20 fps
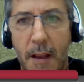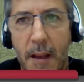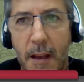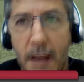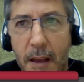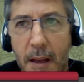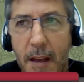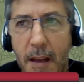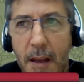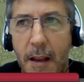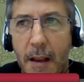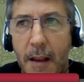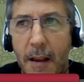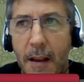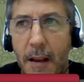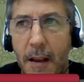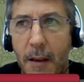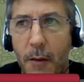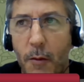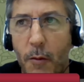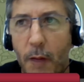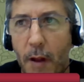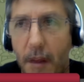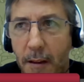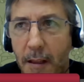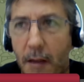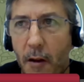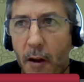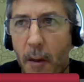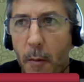Y eh,
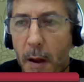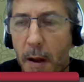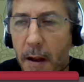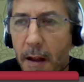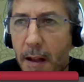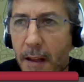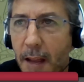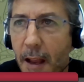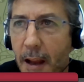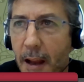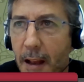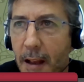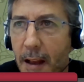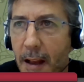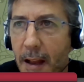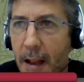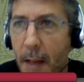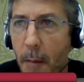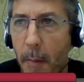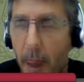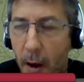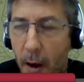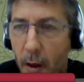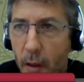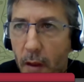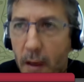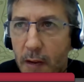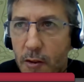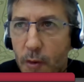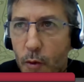durante la hora del planeta, el, apagado
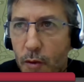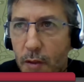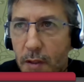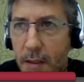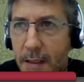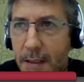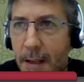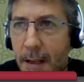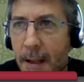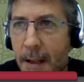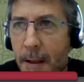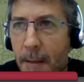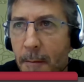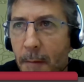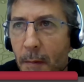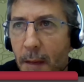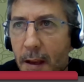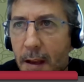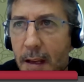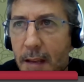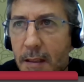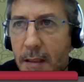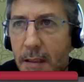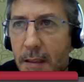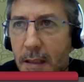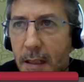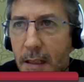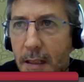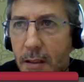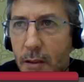de las luces
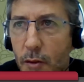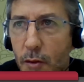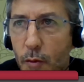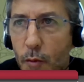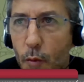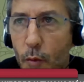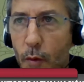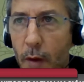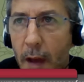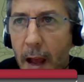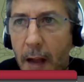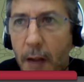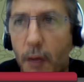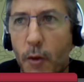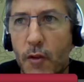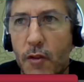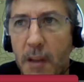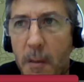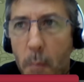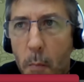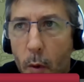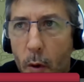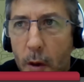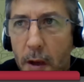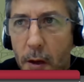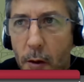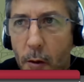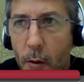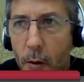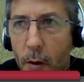es, es, un acto
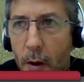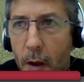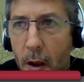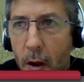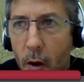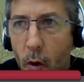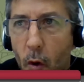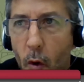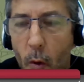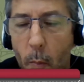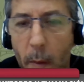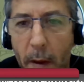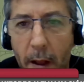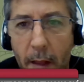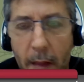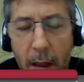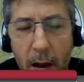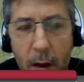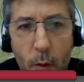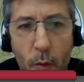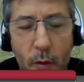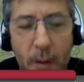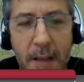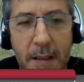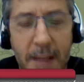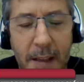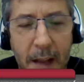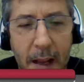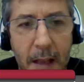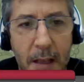simbólico como para darle un
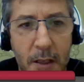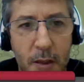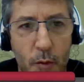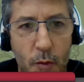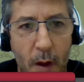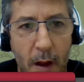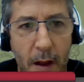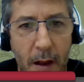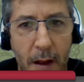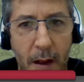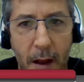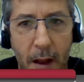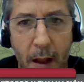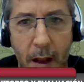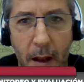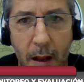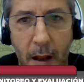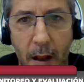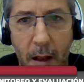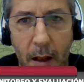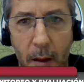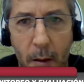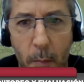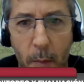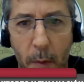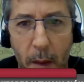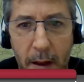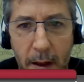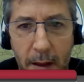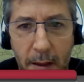descanso al,
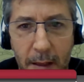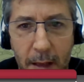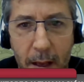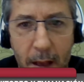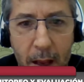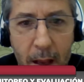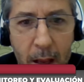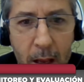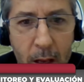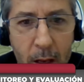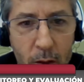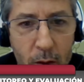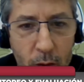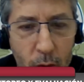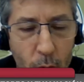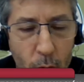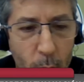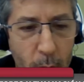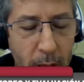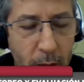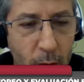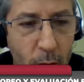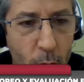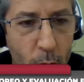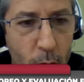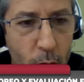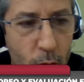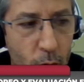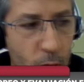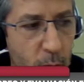planeta sobre
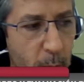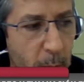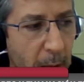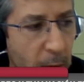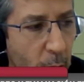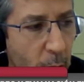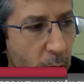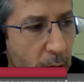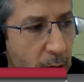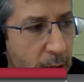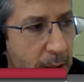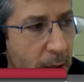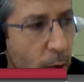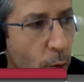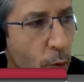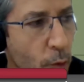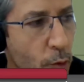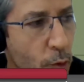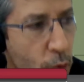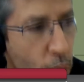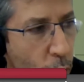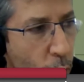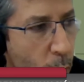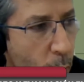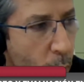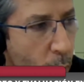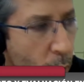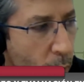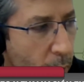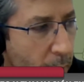todos los patrones de
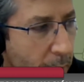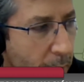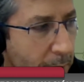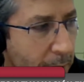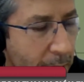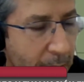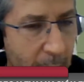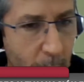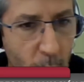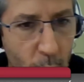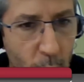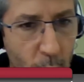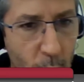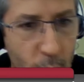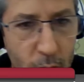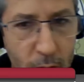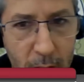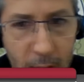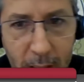consumo que tenemos y